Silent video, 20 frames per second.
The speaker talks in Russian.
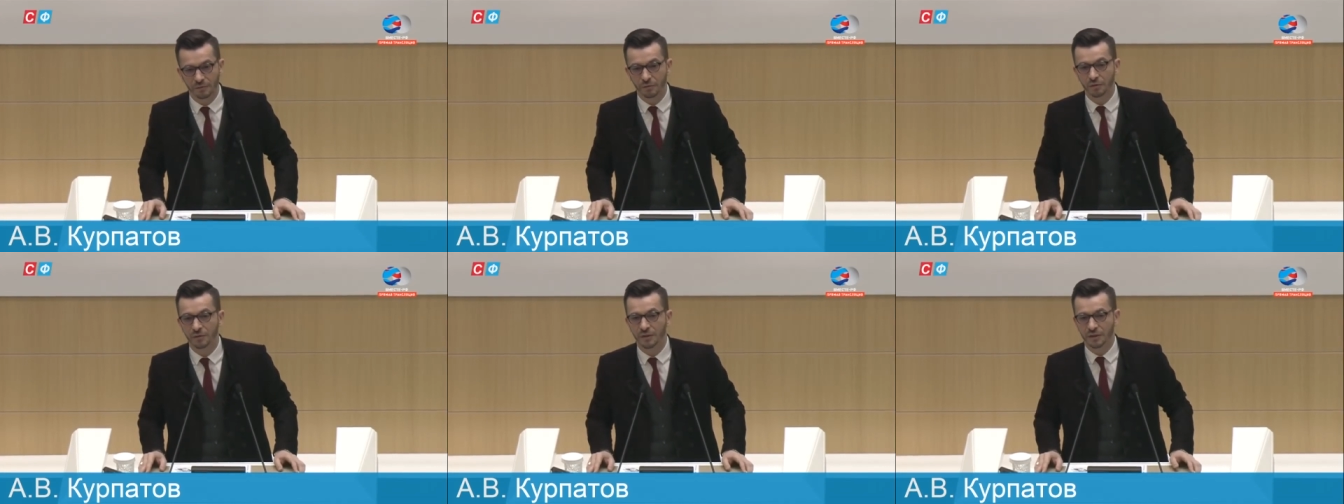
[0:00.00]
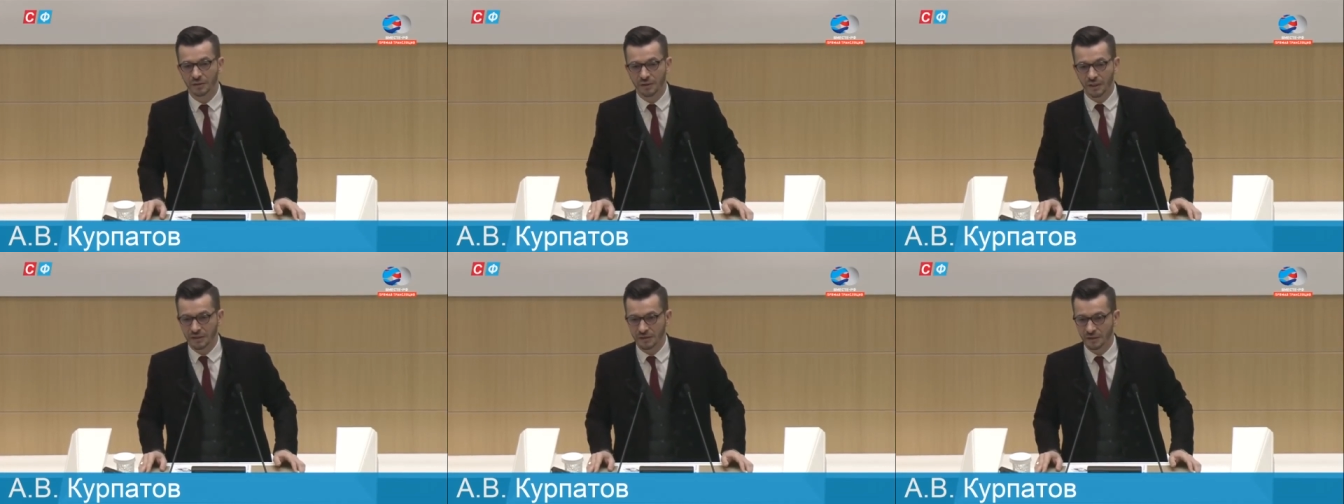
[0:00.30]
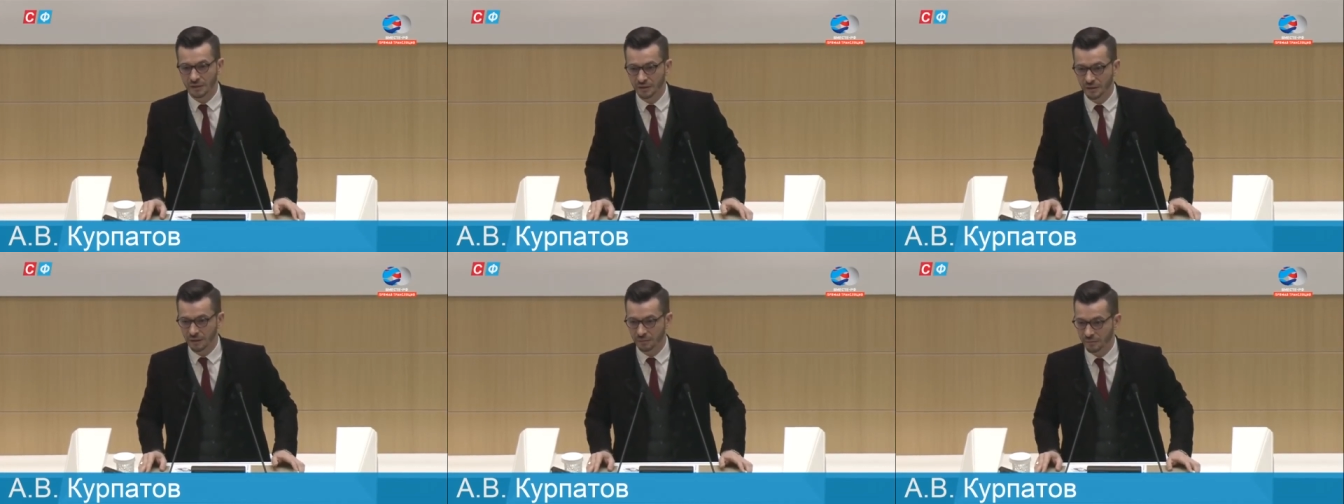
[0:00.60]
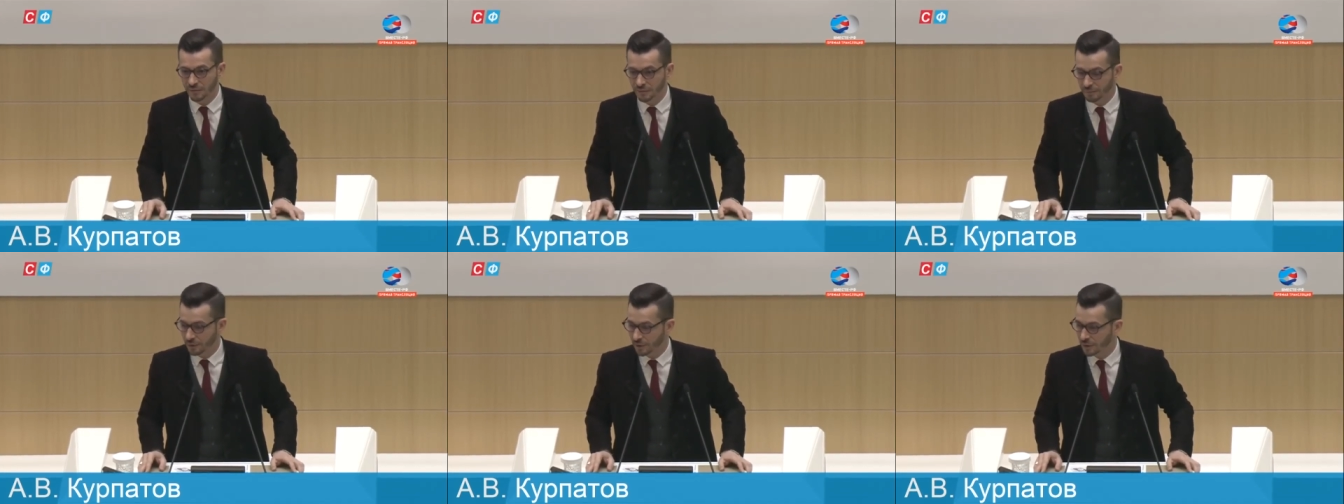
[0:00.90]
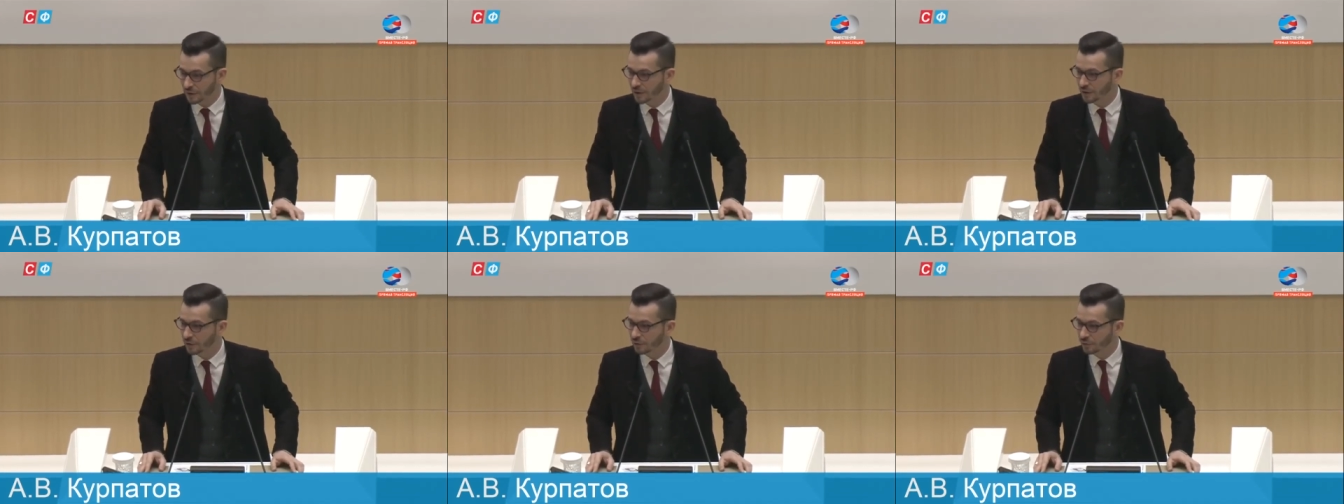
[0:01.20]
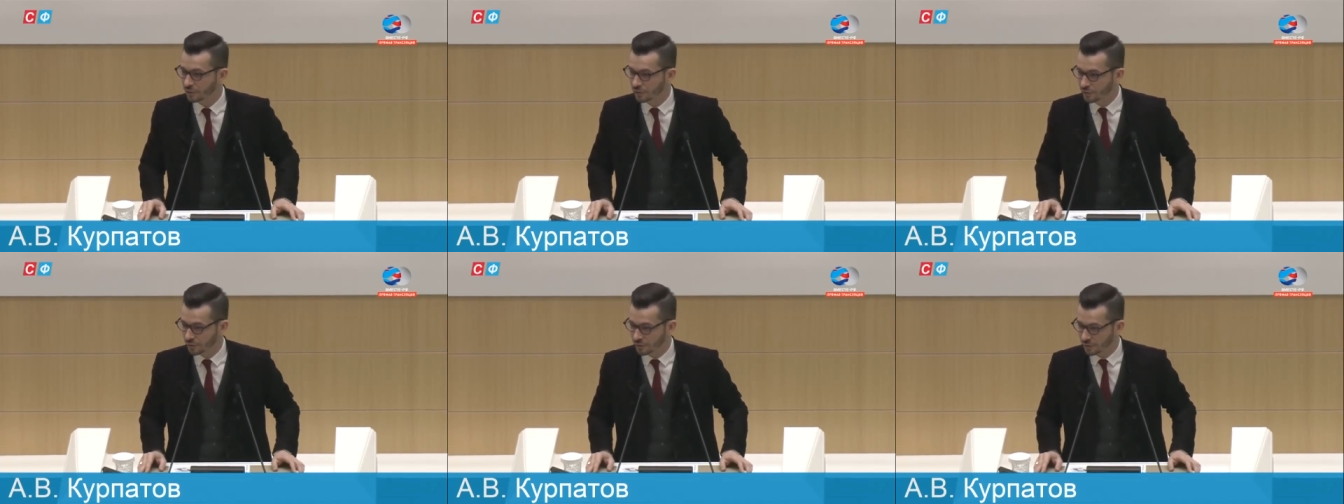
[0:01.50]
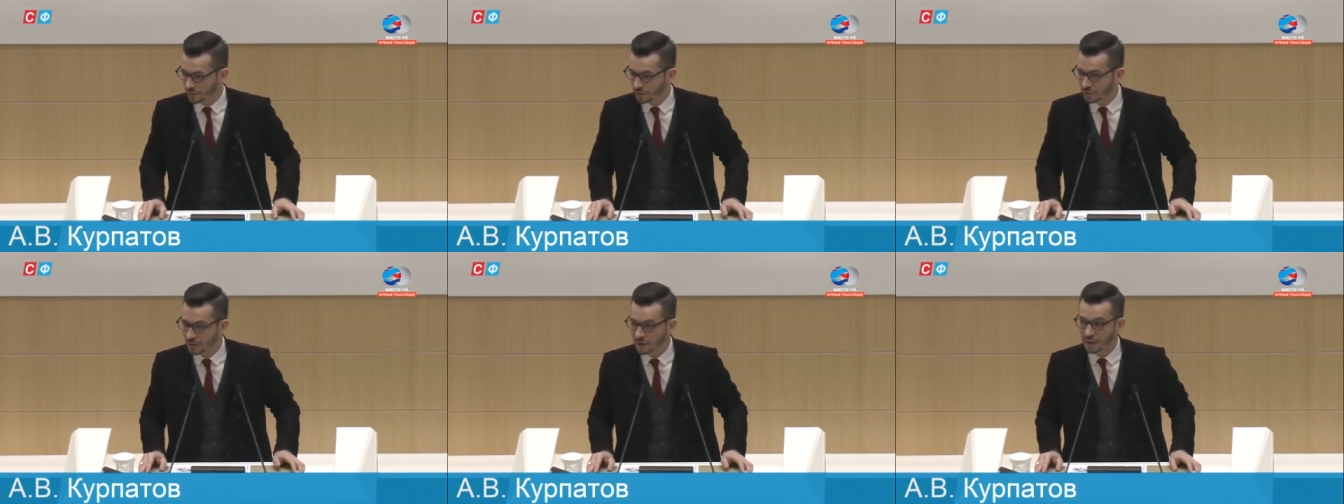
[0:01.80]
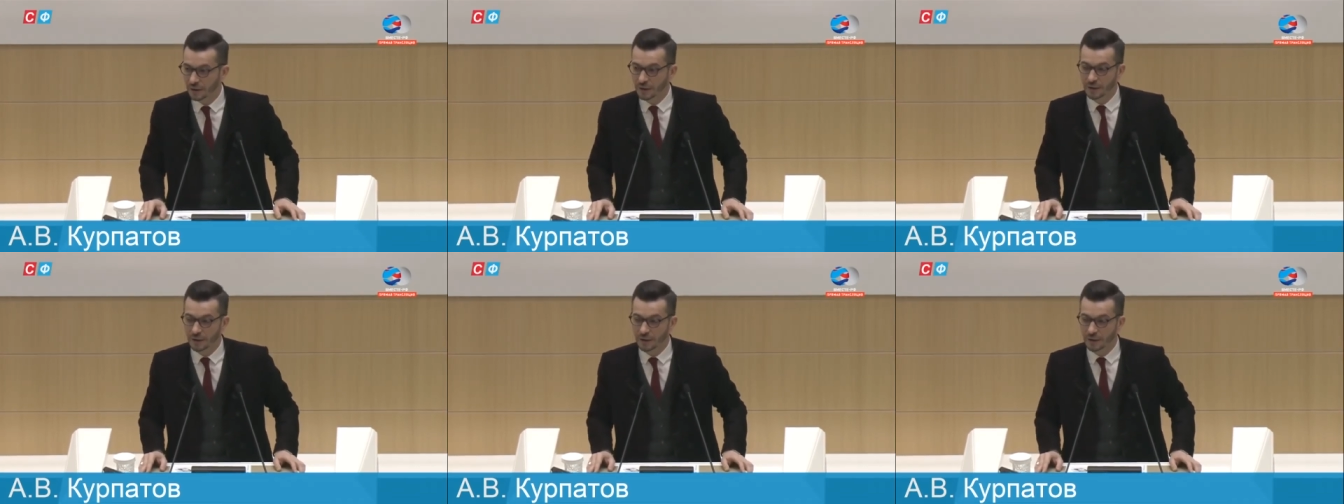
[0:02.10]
Он рассказал нам про грядущую